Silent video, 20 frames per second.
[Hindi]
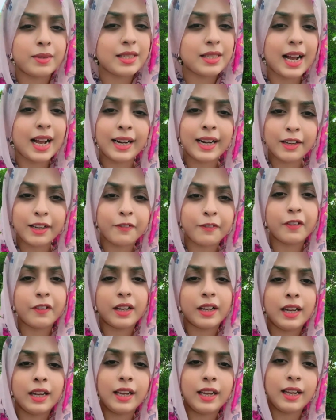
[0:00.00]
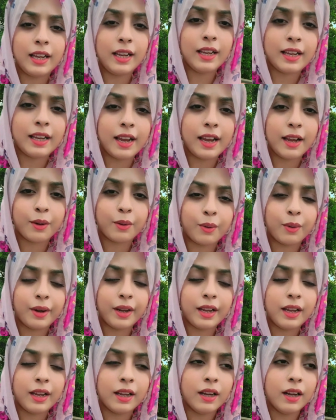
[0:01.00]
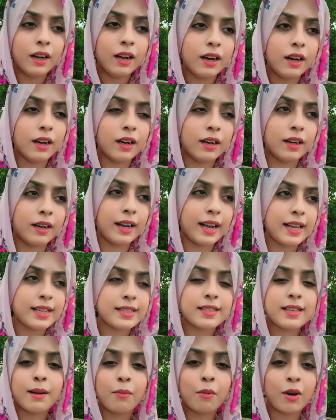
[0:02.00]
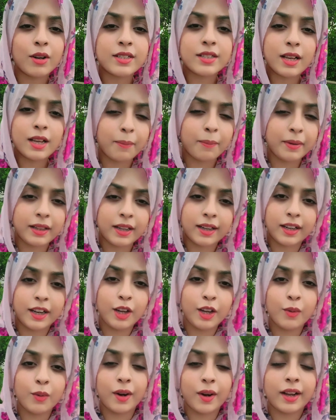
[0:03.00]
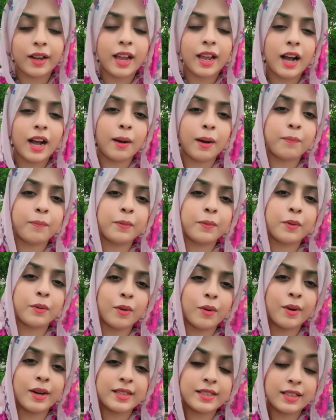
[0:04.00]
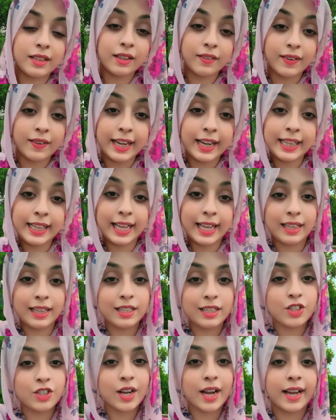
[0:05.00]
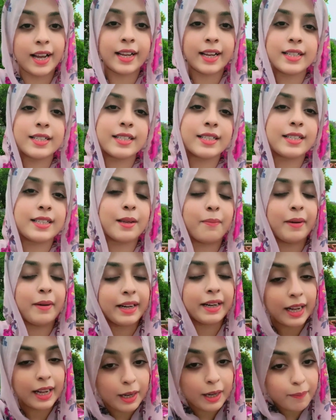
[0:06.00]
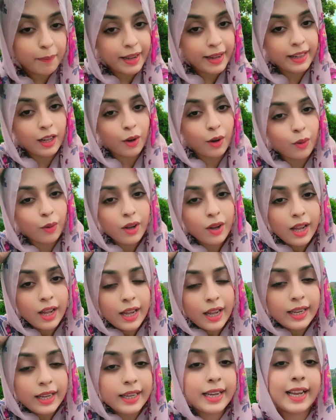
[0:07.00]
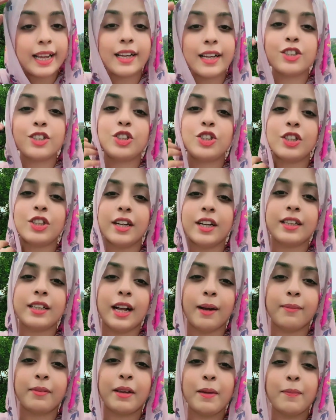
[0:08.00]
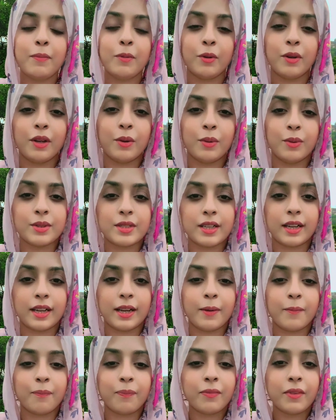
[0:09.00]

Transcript: साइंटिफिकली ही ये कोई आ, ऐसा मुआवजा अभी तक नहीं हुआ कि आपको ऐसी दवाई दे दी जाए कि जिससे बेटा ही पैदा हो ये शर्त आपकी पूरी हो सके